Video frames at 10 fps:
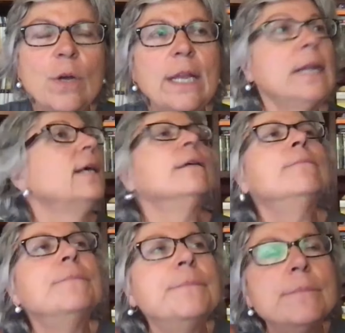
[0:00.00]
il,
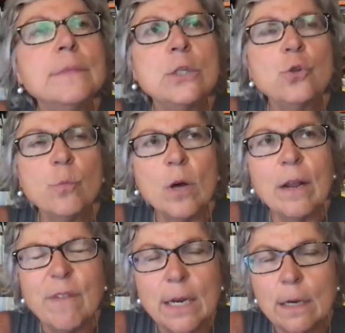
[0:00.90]
mm, il tumore
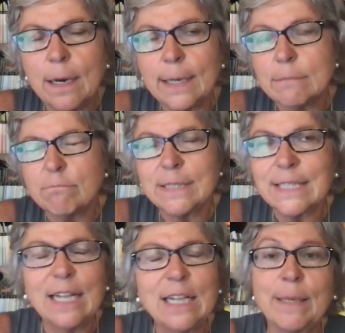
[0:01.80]
avviene nella nella
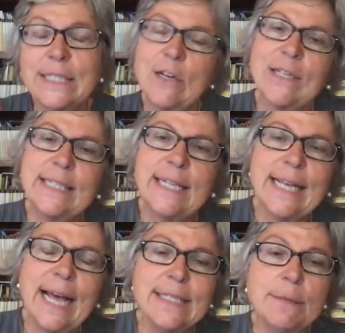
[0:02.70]
stragrande maggioranza dei
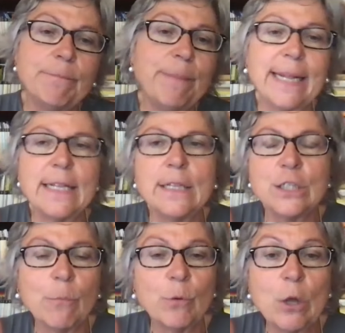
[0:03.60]
casi, parte
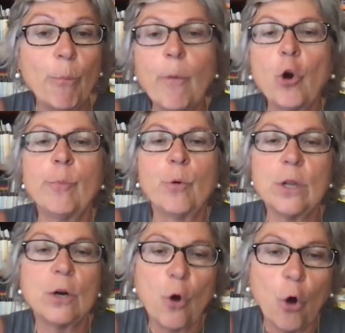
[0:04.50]
diciamo da un polipo
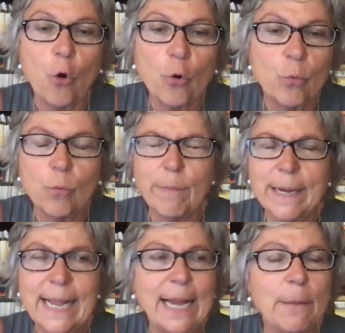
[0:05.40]
del colon, un
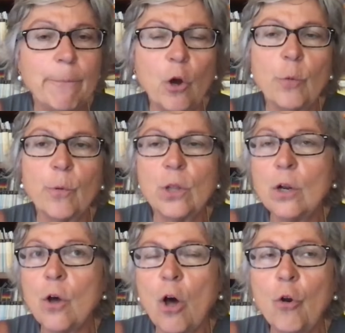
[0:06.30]
banale polipo
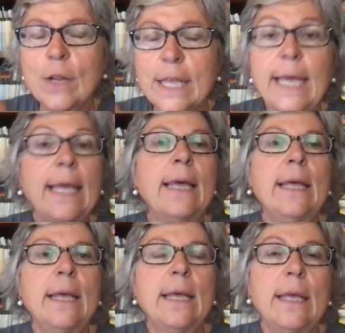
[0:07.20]
del colon che,
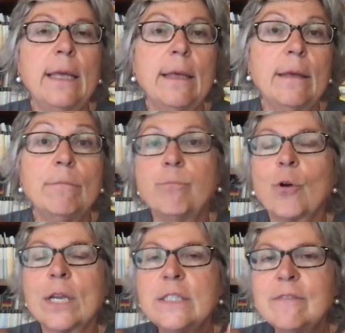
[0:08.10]
ehm,
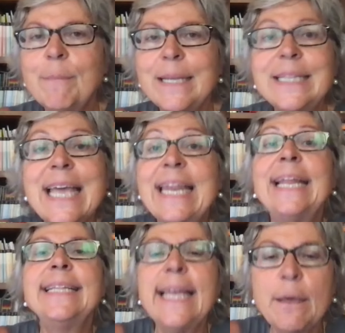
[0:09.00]
progressivamente che
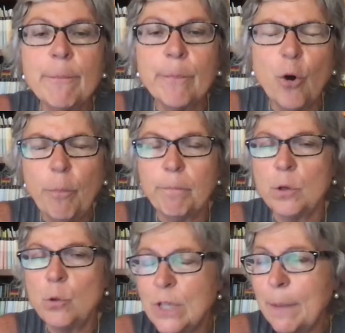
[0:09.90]
nel tempo,
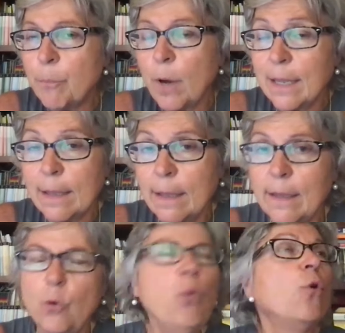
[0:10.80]
in un tempo
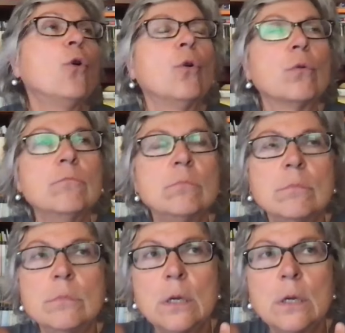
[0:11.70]
anche lungo, mm,